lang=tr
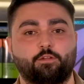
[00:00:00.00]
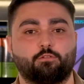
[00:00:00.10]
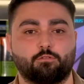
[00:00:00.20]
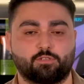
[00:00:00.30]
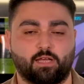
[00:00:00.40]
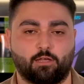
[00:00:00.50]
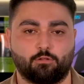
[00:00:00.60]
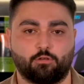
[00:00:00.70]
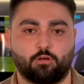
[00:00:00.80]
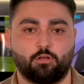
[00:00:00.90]
veri yolu
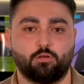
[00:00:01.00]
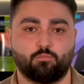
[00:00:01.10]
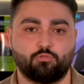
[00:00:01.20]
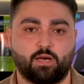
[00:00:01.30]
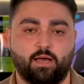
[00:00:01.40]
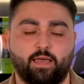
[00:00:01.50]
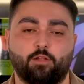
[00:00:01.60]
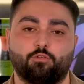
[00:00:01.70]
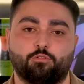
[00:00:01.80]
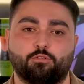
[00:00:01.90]
sağlıyor. Bu da
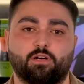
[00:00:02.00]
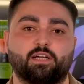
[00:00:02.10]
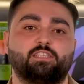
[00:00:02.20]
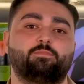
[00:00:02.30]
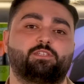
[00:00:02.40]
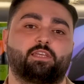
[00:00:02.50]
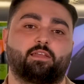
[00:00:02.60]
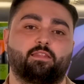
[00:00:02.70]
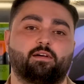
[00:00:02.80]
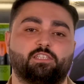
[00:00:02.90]
her oyunu akıcı bir
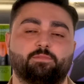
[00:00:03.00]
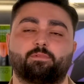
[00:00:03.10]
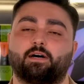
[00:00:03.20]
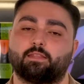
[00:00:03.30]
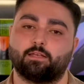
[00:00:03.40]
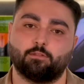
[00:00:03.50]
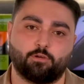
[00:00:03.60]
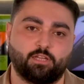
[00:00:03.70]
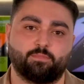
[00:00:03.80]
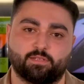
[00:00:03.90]
şekilde açıp rahatlıkla
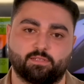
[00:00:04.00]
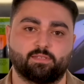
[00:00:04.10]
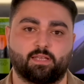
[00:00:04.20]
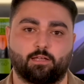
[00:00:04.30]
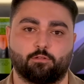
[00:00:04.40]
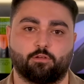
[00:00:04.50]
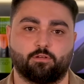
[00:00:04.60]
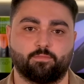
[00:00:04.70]
oynamanızı sağlıyor.